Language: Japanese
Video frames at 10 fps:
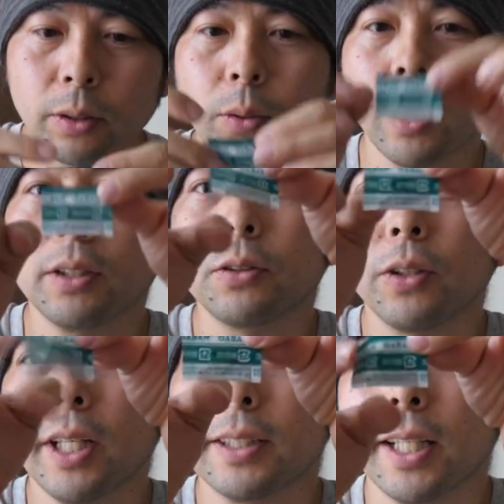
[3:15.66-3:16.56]
これが
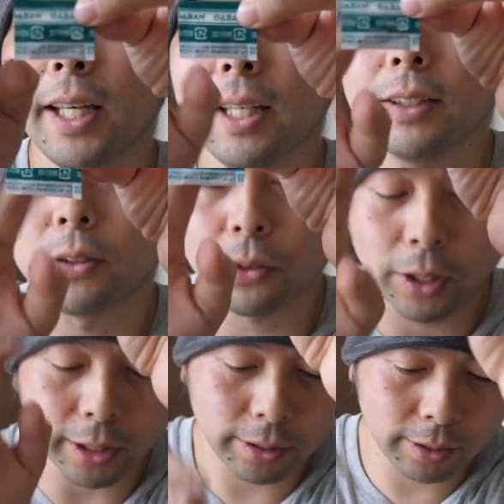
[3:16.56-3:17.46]
重要なやつだね。重
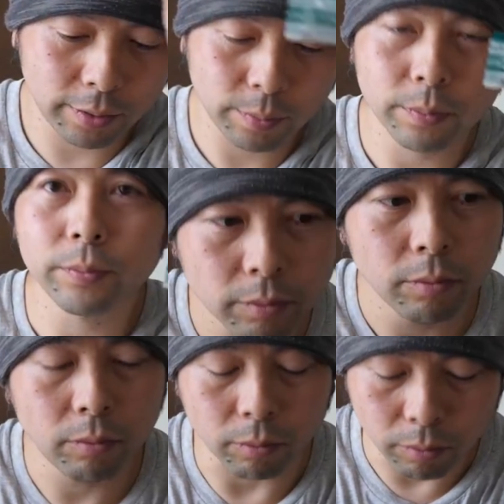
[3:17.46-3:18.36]
要なやつ。
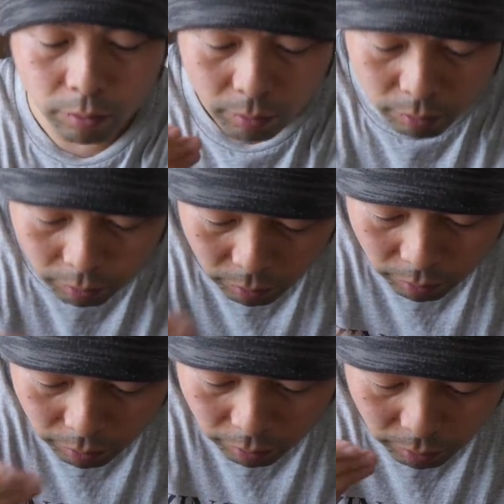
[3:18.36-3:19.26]
うん。
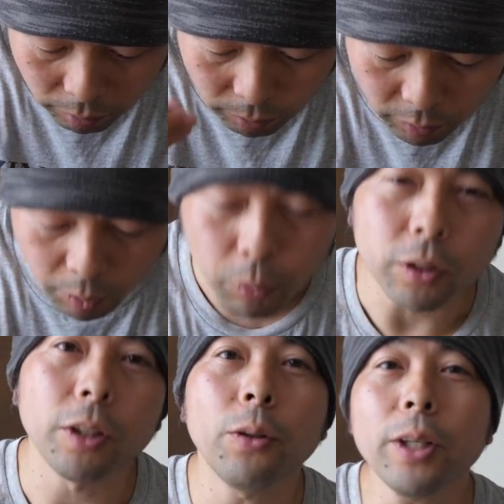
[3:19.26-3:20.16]
も
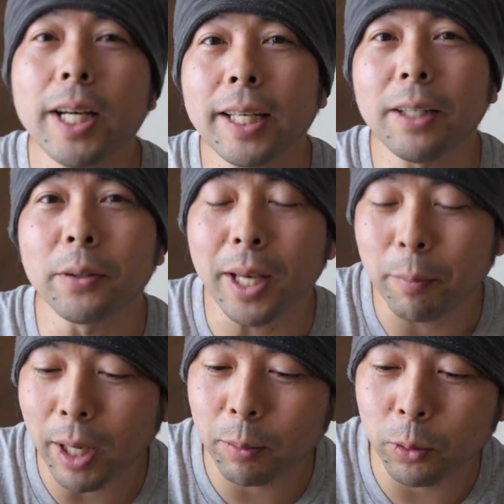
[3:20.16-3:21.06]
う匂いがいいよ
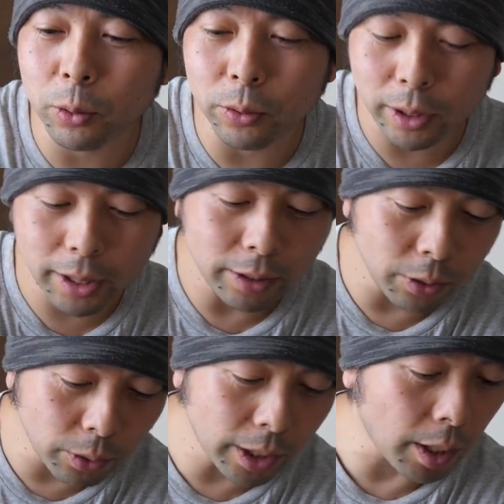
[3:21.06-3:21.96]
ね。麻婆丼ってね。
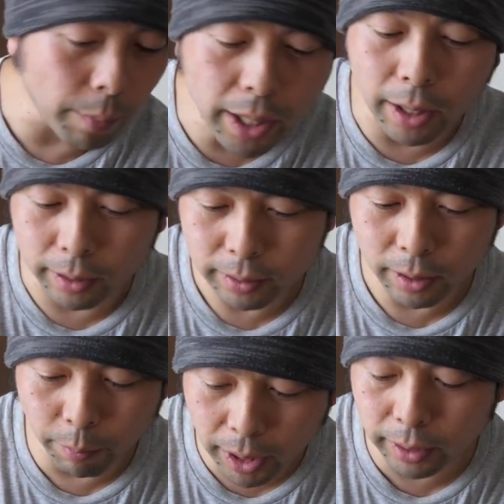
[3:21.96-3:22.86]
匂いがたまらん。
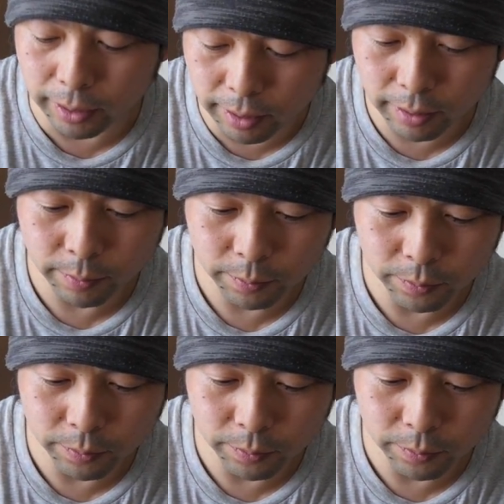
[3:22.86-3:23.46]
たまらんです。